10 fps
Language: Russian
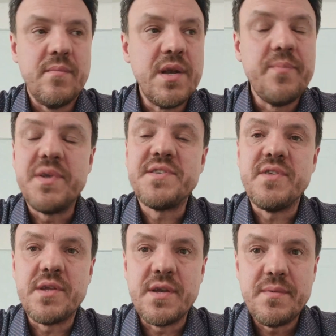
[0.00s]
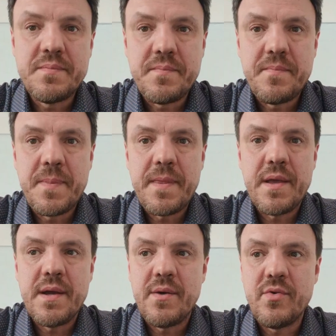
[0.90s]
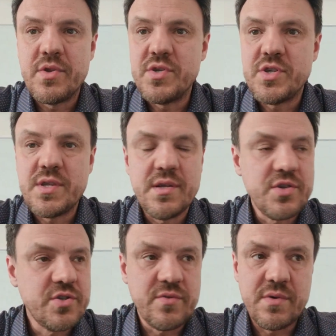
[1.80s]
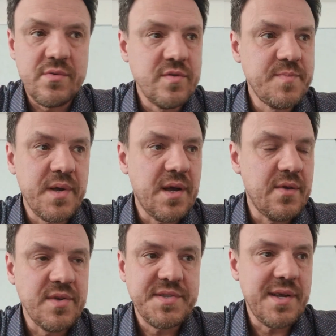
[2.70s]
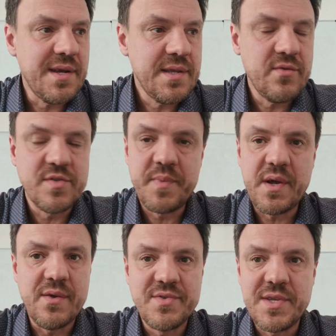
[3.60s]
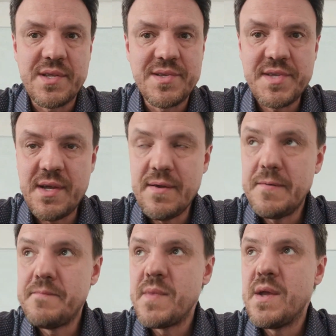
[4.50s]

были пресвитеры. Он считал, что успокаиваться рано, успокаиваться нельзя –